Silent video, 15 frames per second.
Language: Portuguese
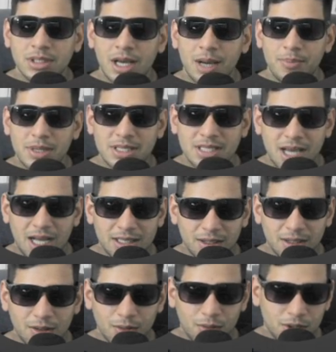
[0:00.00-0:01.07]
Rapaziada,
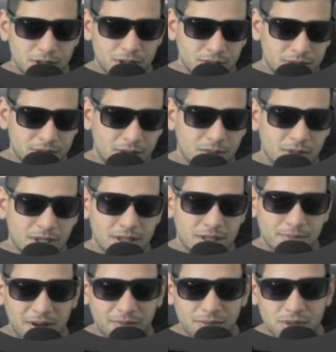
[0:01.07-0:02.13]
hoje eu tenho aqui
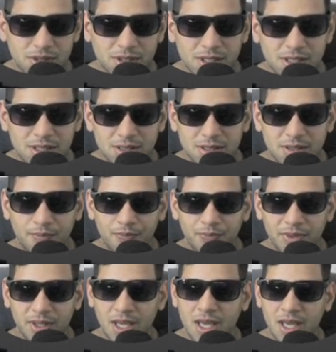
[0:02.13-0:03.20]
para vocês
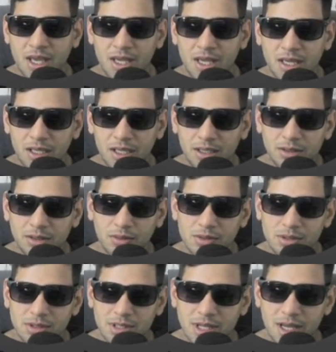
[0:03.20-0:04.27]

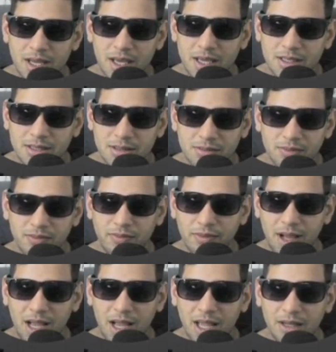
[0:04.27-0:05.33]
Windows 10
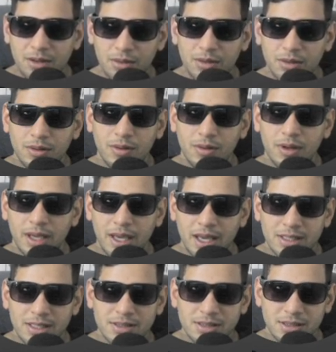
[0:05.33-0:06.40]
Fire
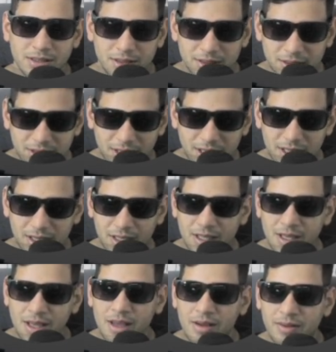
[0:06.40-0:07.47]
OS, tá?
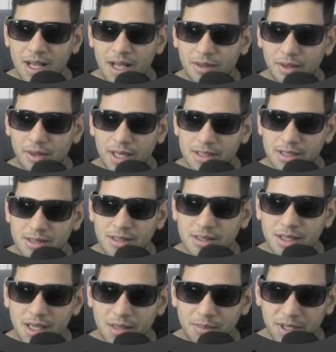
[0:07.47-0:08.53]
Fire OS
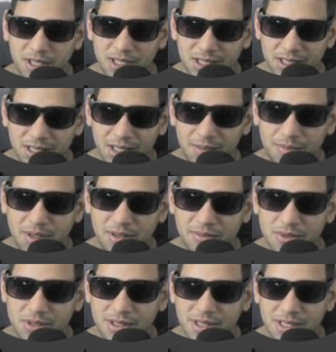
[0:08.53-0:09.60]
Gamer, tá? Para
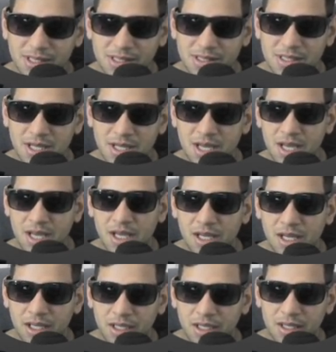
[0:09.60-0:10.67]
vocês
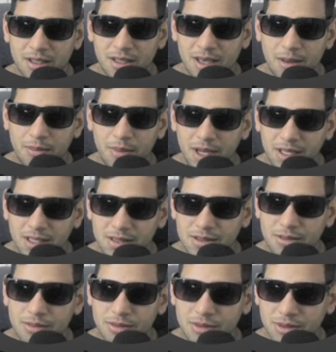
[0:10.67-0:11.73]
que quer uma
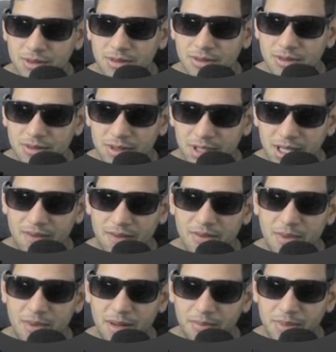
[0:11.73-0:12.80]
ISO leve
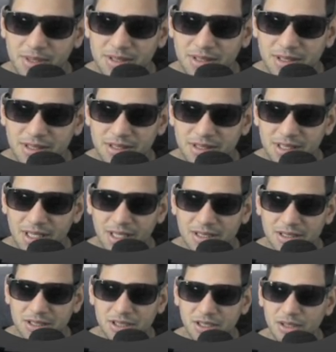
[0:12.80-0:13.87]
para PCs
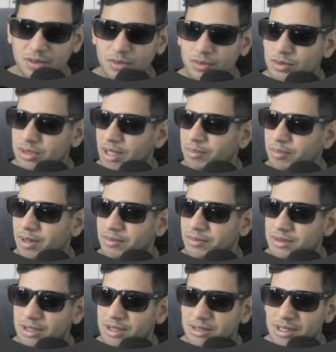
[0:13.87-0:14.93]
antigo, né? Para
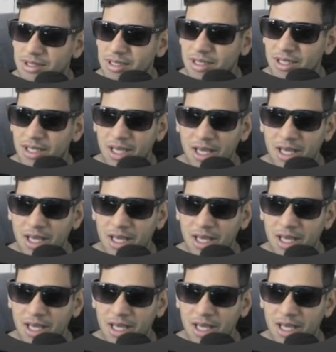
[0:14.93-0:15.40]
vocês que